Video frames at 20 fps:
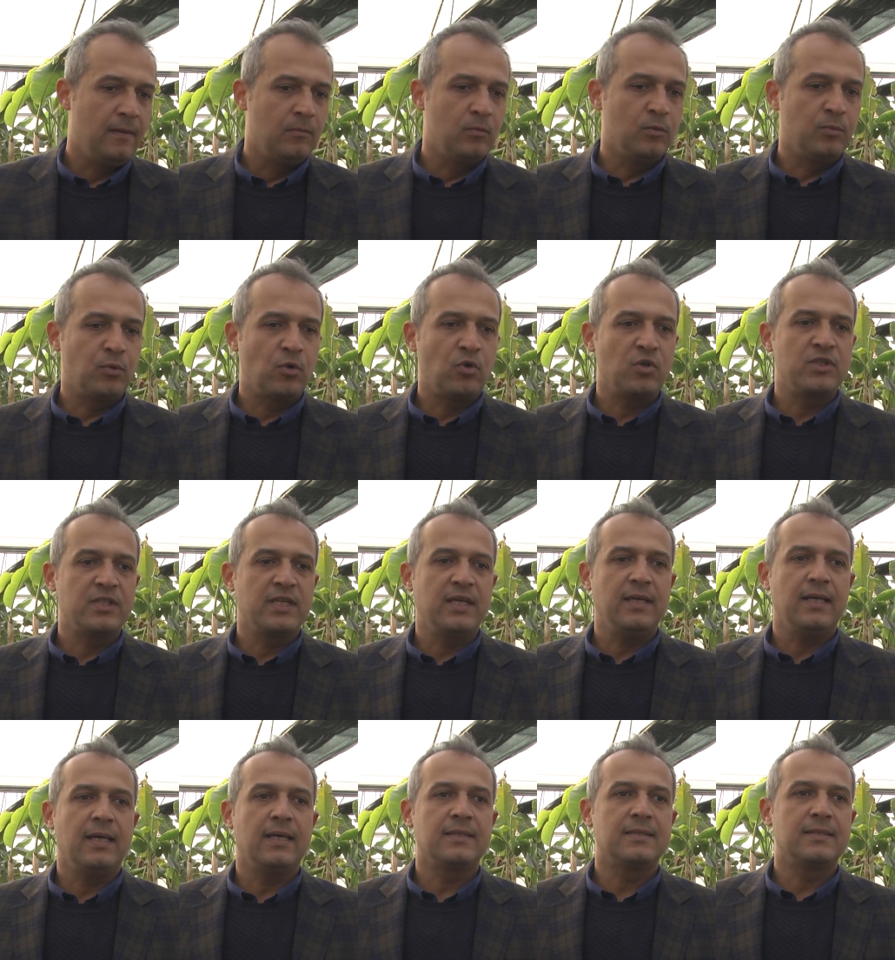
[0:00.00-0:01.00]
Bu
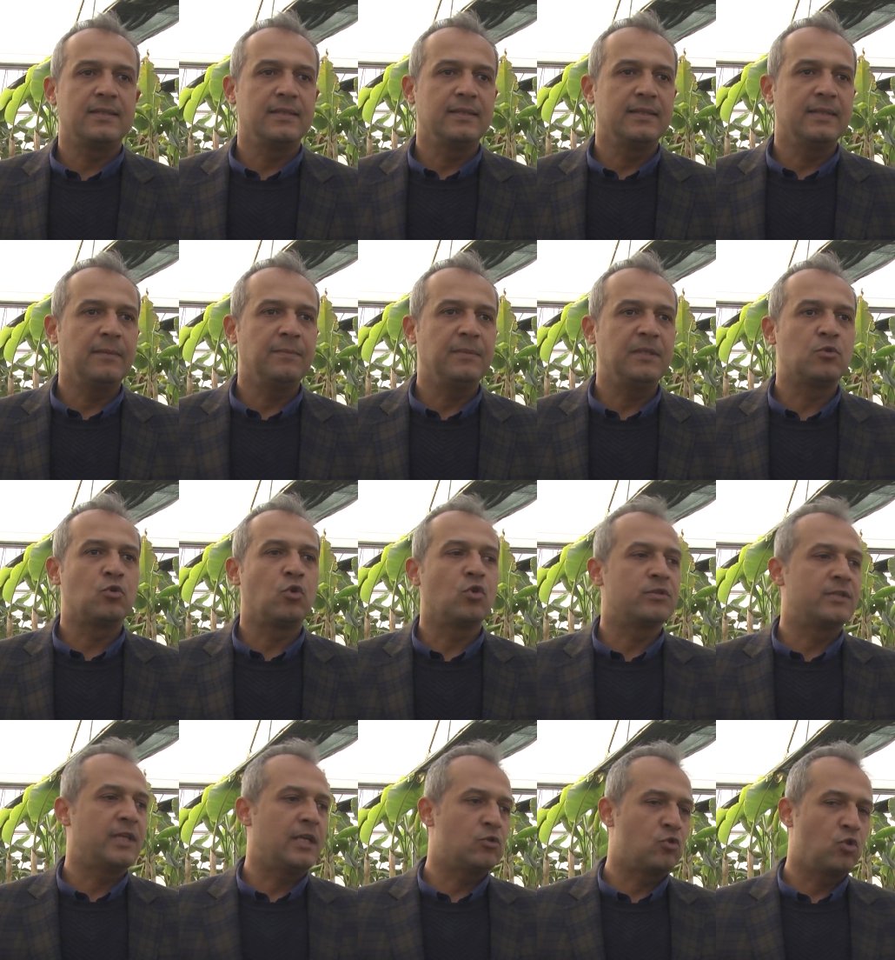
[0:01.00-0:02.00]
proje aslında bir
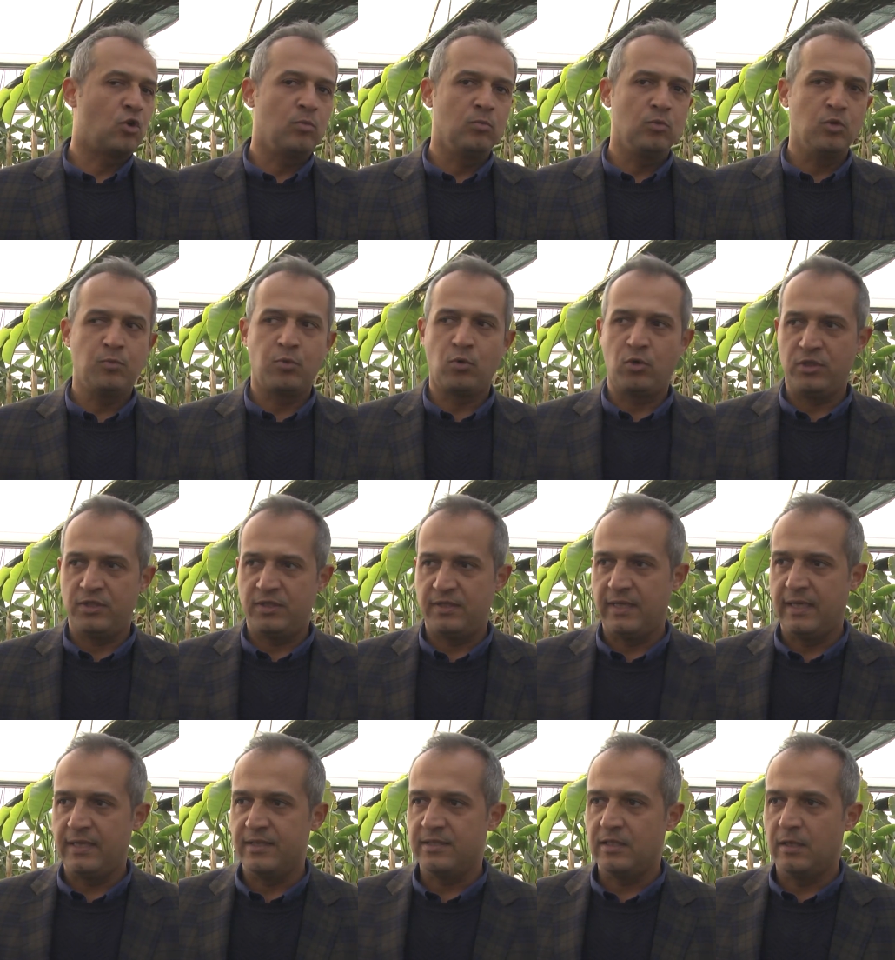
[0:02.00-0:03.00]
sosyal sorumluluk
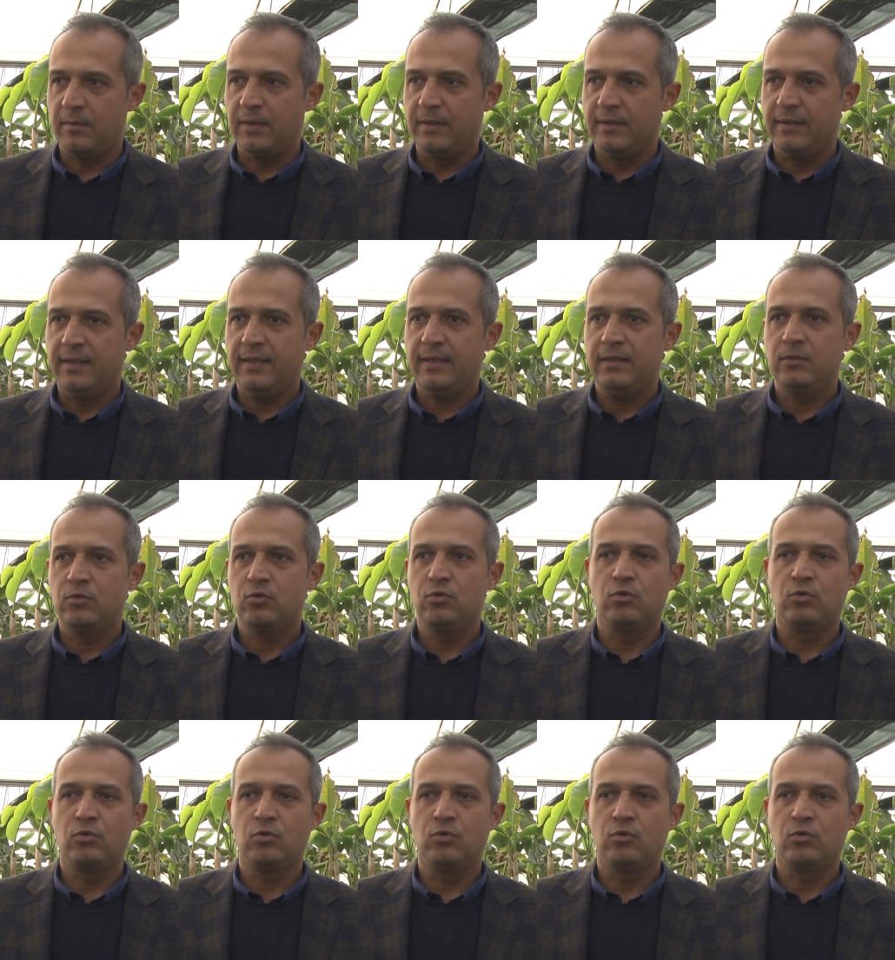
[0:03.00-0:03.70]
projesi aynı zamanda.